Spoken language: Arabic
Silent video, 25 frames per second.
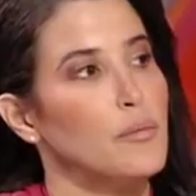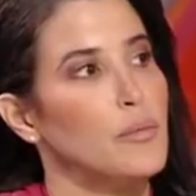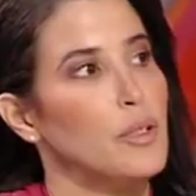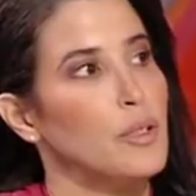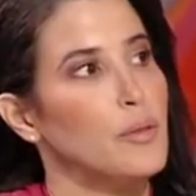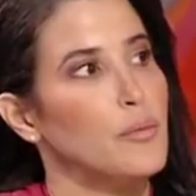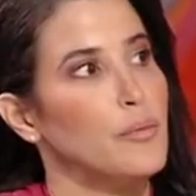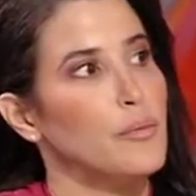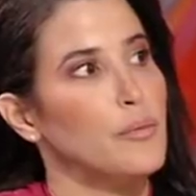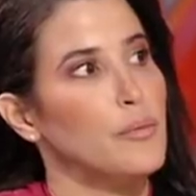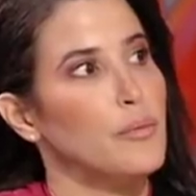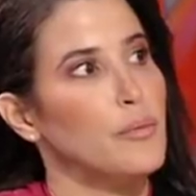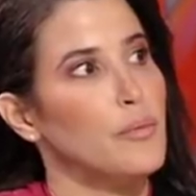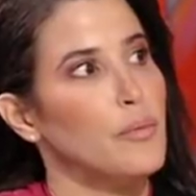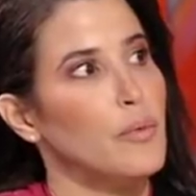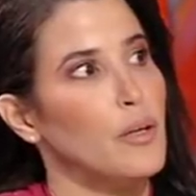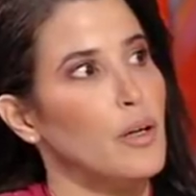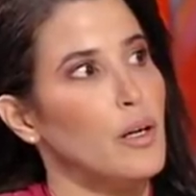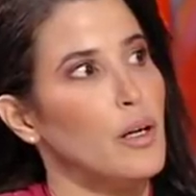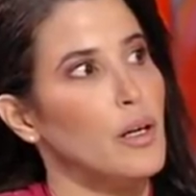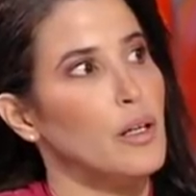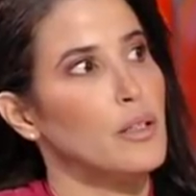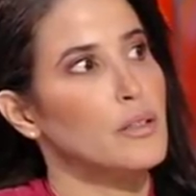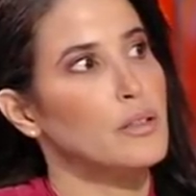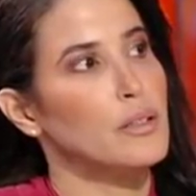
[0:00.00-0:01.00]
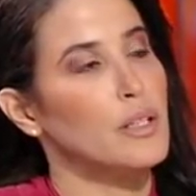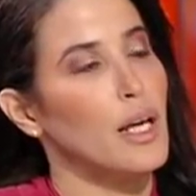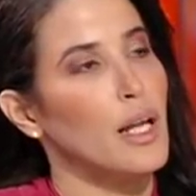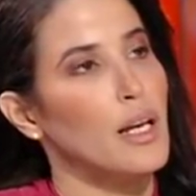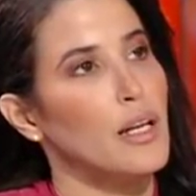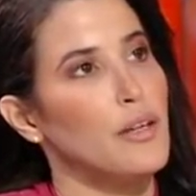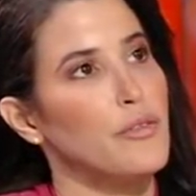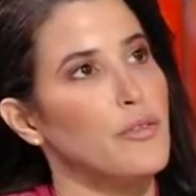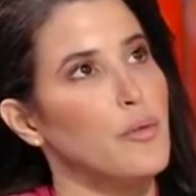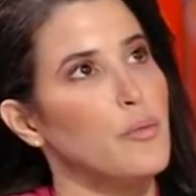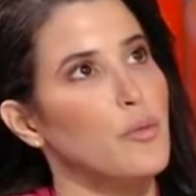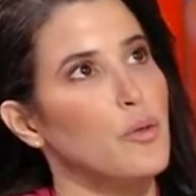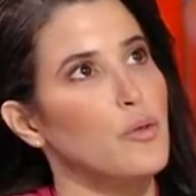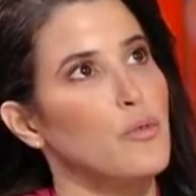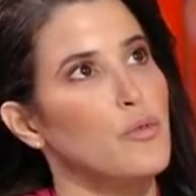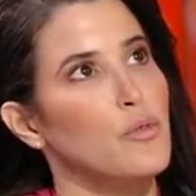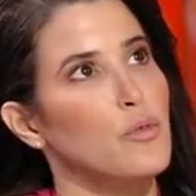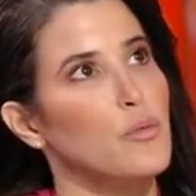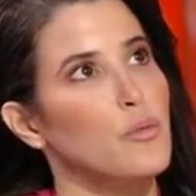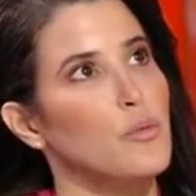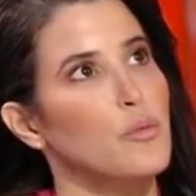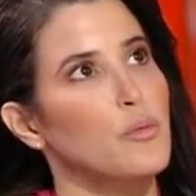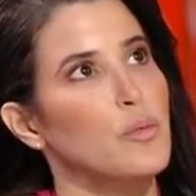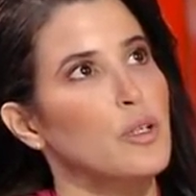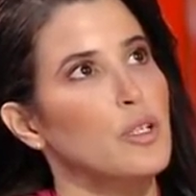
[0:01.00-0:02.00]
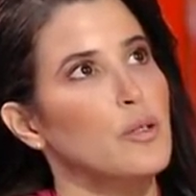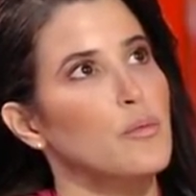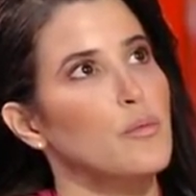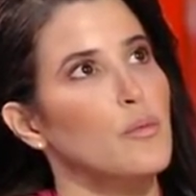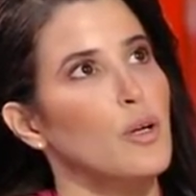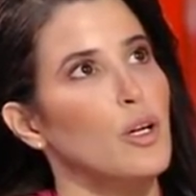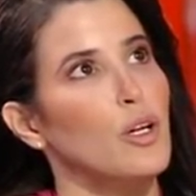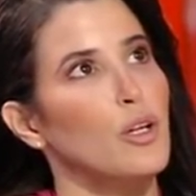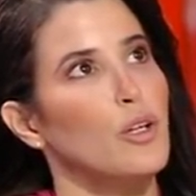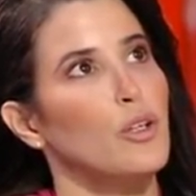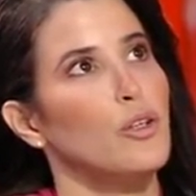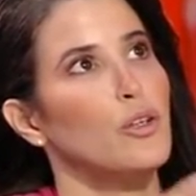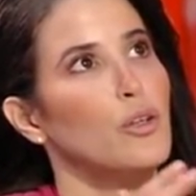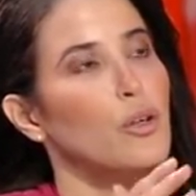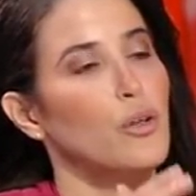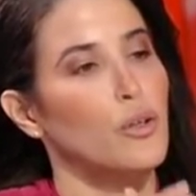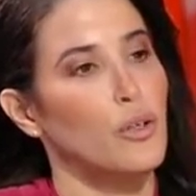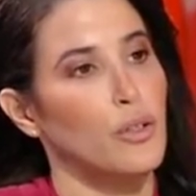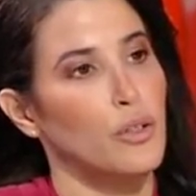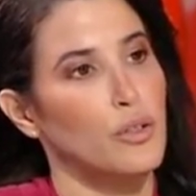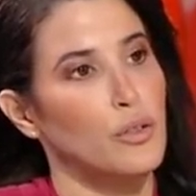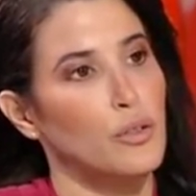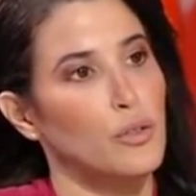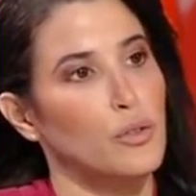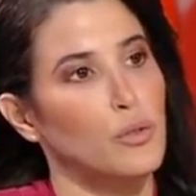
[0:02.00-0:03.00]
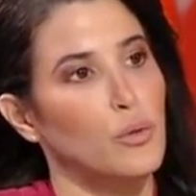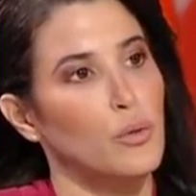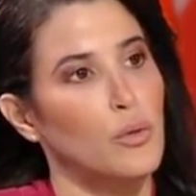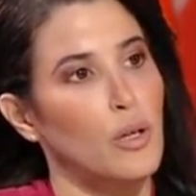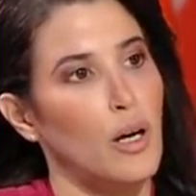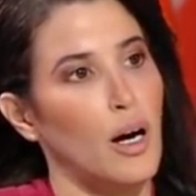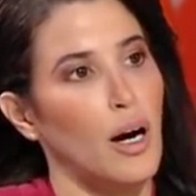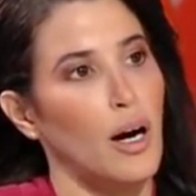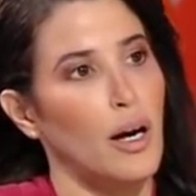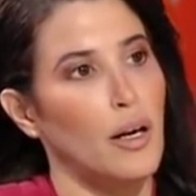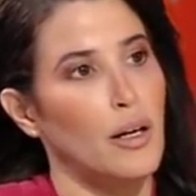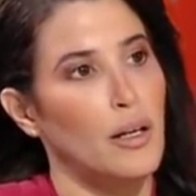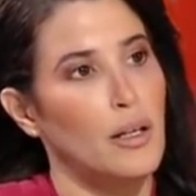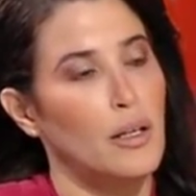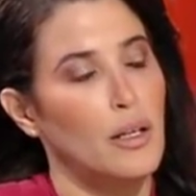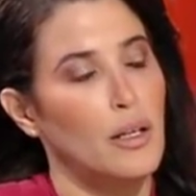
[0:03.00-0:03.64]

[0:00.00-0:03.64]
من تكلف يمكن 800 مليون دولار